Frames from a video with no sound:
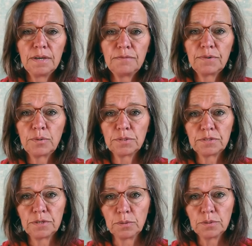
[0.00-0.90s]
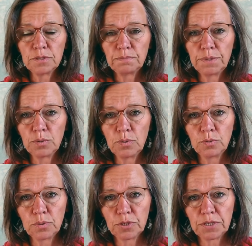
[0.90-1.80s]

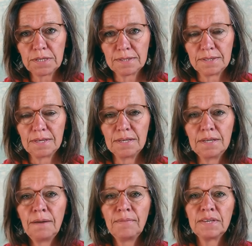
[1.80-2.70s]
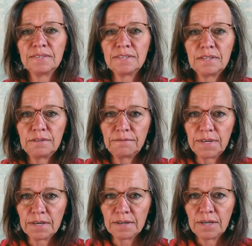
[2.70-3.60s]
Evolutionsbiologisch gesehen sind
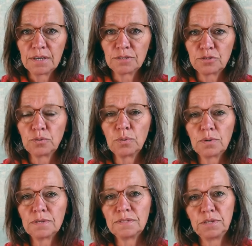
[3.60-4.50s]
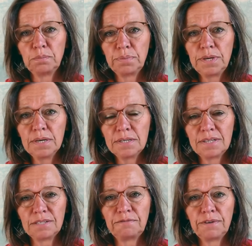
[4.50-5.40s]
wir so konzipiert,
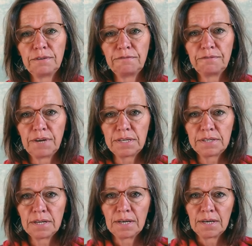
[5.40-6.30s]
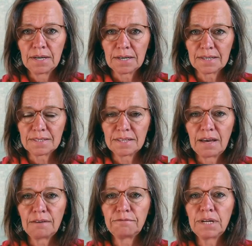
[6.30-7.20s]
dass wir
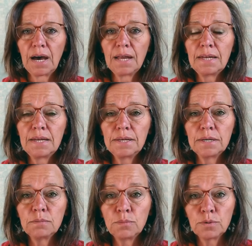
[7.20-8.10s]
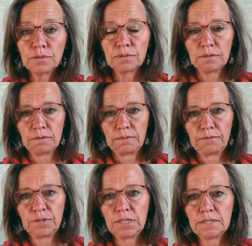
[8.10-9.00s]
Fettreserven anlegen müssen
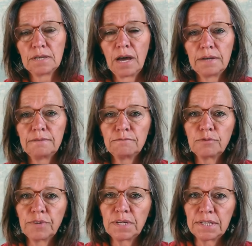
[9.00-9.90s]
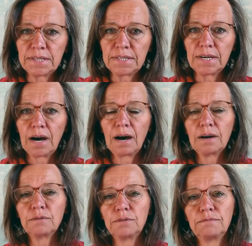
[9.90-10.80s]
für die Zeiten, wo wir nicht
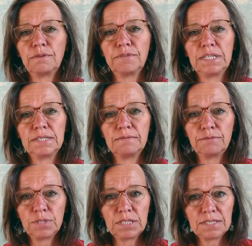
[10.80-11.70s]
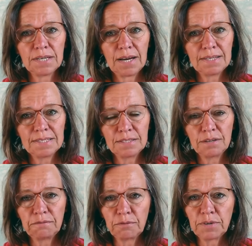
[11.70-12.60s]
jagen und wo, wir die, wo die Zeiten
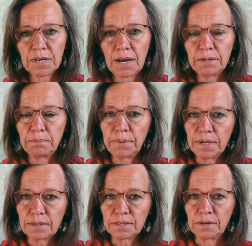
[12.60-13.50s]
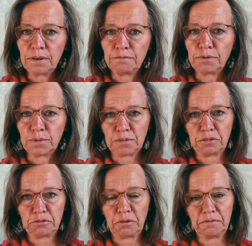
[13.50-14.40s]
sind, wo wir keine Beeren für
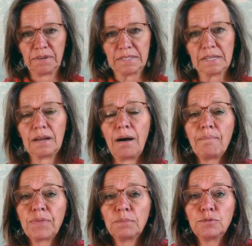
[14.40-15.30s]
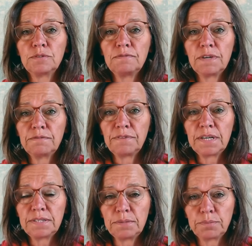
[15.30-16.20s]
unseren Stoffwechsel haben. Da müssen wir
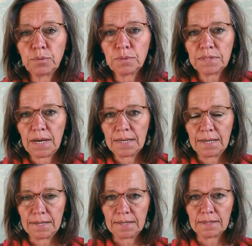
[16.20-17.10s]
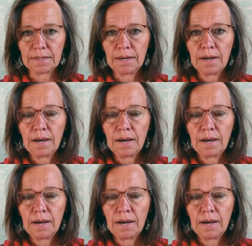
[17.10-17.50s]
Fettdepots anlegen.